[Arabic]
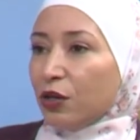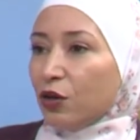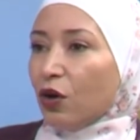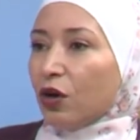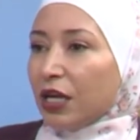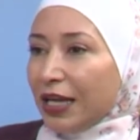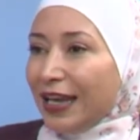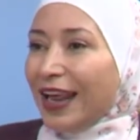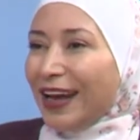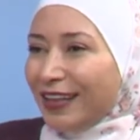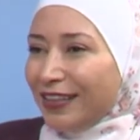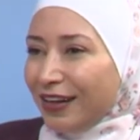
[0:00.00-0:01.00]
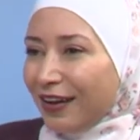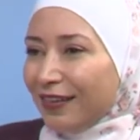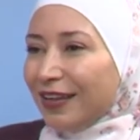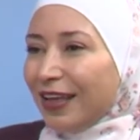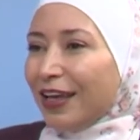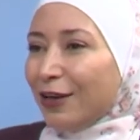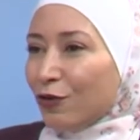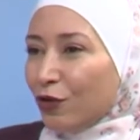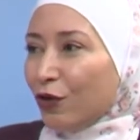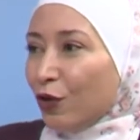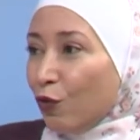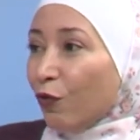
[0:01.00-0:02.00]
انه خلال الدراسه
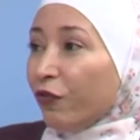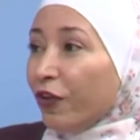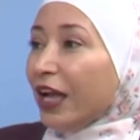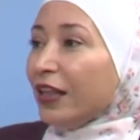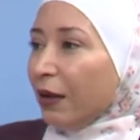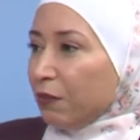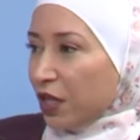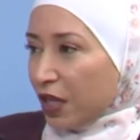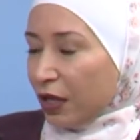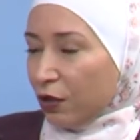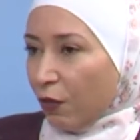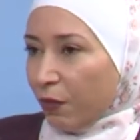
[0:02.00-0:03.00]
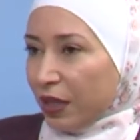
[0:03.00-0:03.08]
انه يكون نعم. في حدا عم بيساعدهم